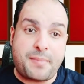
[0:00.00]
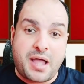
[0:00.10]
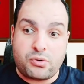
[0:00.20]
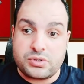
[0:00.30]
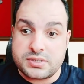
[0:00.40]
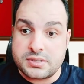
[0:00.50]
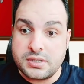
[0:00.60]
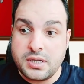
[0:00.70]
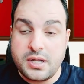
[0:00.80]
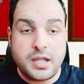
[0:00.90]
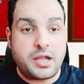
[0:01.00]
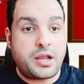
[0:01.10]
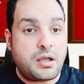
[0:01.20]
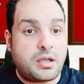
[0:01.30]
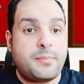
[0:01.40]
هاوس
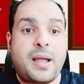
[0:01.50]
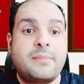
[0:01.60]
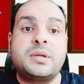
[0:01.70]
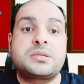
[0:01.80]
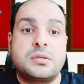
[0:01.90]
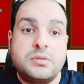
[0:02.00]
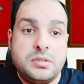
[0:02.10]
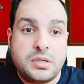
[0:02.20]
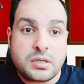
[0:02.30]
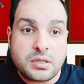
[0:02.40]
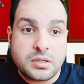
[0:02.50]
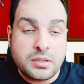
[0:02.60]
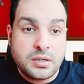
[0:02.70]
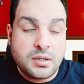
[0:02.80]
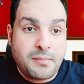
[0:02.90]
الأخ محمد صديق
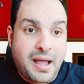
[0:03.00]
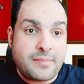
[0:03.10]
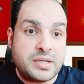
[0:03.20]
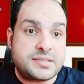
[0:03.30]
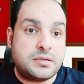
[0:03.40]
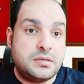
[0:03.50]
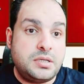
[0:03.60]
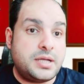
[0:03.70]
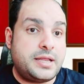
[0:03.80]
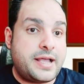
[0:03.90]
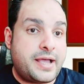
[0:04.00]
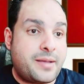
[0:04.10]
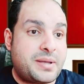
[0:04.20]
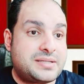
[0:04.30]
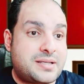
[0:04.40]
محمد صديق لاعب
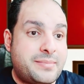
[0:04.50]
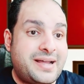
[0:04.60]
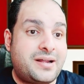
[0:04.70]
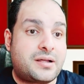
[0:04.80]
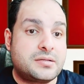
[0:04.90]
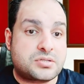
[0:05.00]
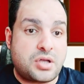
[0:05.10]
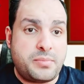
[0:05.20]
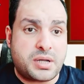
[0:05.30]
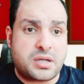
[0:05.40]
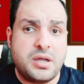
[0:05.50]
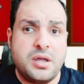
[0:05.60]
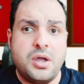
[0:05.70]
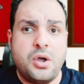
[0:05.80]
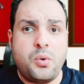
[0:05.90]
الزمالك السابق
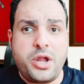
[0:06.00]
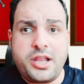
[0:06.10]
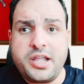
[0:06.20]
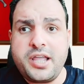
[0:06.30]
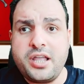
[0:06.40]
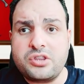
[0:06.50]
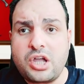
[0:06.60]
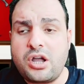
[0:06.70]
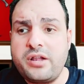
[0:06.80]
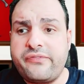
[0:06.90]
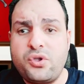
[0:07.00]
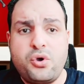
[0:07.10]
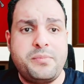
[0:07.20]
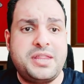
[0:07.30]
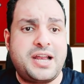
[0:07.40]
واللي انتقل في
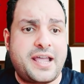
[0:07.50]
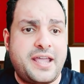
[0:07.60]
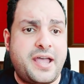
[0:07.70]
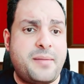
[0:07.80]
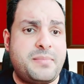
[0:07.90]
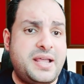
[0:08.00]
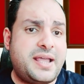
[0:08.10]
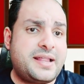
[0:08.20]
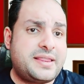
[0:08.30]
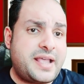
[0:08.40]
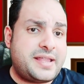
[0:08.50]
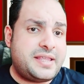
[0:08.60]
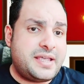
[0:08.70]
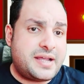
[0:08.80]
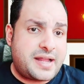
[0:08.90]
يوم من الأيام
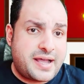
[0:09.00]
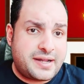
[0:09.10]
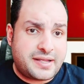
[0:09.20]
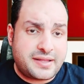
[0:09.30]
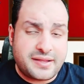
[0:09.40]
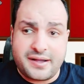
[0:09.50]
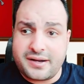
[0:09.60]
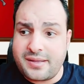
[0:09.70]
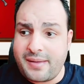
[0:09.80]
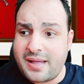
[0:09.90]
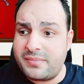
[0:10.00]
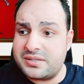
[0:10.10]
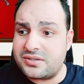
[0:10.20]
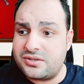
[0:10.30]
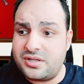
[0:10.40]
للنادي الأهلي النهاردة محمد
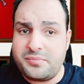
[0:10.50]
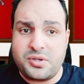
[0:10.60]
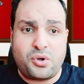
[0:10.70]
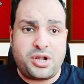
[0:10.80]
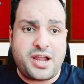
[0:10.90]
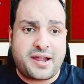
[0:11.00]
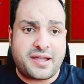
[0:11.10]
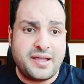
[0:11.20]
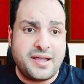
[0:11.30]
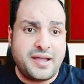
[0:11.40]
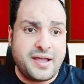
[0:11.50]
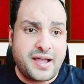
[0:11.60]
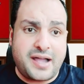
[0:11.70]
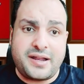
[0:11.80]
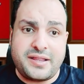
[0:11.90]
صديق بيقول لك
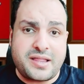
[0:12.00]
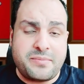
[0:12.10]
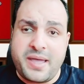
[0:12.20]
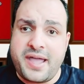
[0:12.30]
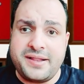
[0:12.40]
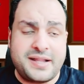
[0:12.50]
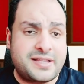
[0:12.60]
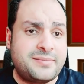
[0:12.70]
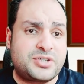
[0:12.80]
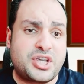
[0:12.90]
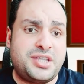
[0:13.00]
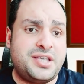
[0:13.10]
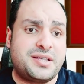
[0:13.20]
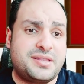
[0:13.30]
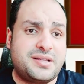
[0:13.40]
أنا ندمان ندم
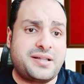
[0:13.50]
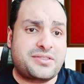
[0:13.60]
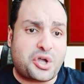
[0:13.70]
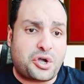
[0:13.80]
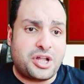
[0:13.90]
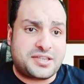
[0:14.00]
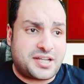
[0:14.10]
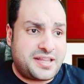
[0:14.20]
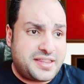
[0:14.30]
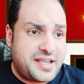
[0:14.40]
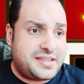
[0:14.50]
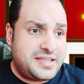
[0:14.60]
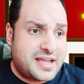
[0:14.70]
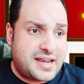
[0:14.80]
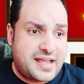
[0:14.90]
شديد إن أنا انتقلت للنادي
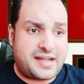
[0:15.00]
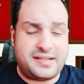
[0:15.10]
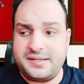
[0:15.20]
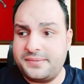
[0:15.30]
الأهلي